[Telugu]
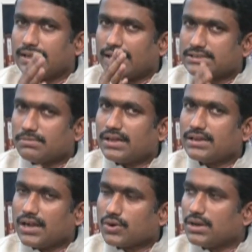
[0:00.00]

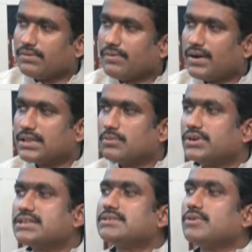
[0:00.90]
యాజమాన్య హక్కుల వివాదం
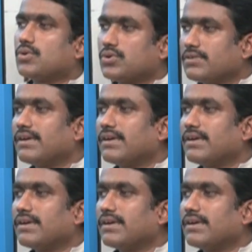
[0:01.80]
ఉంటే సివిల్ కోర్టుకు